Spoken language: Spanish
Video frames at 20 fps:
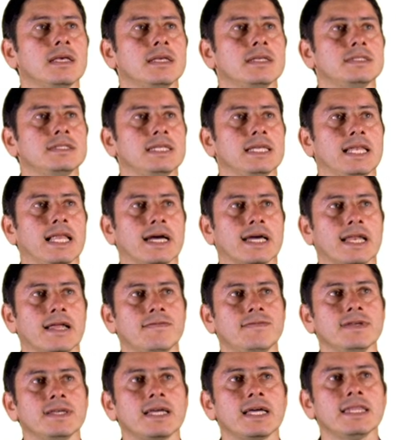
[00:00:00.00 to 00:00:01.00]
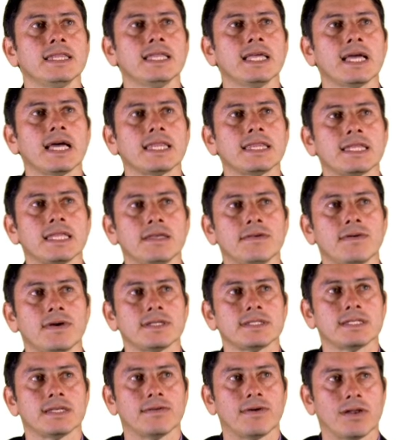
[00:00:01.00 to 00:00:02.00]
Si la gráfica es
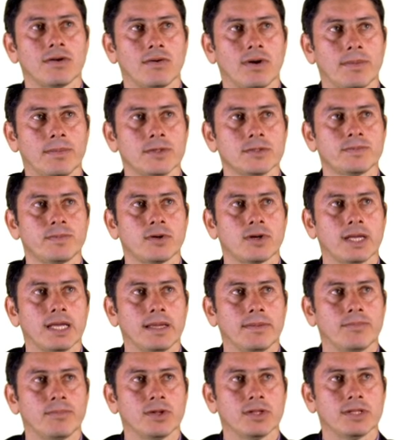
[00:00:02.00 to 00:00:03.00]
negativa, si evaluamos por ejemplo